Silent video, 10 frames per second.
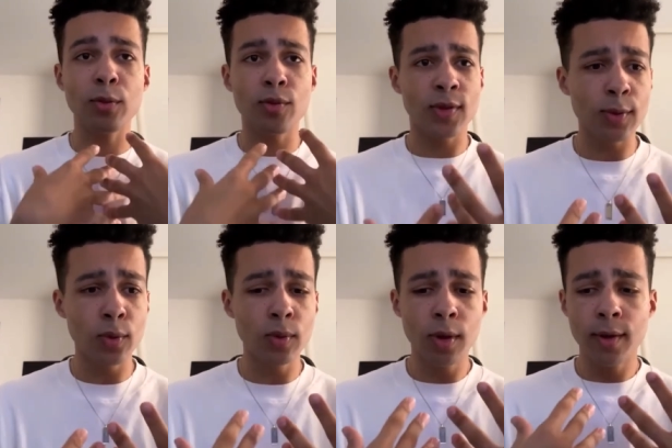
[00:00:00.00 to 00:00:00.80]
de
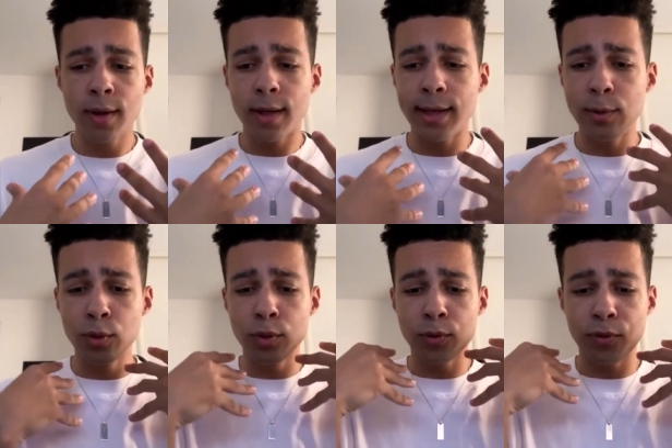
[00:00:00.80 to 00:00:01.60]
zéro et
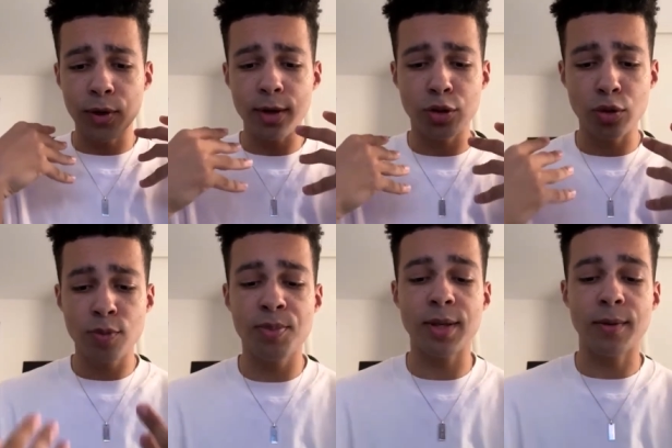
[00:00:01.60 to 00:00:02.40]
de faire les choses
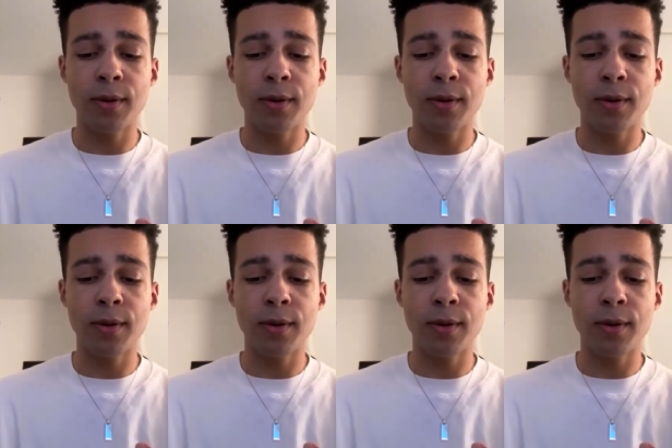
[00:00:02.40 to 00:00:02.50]
bien.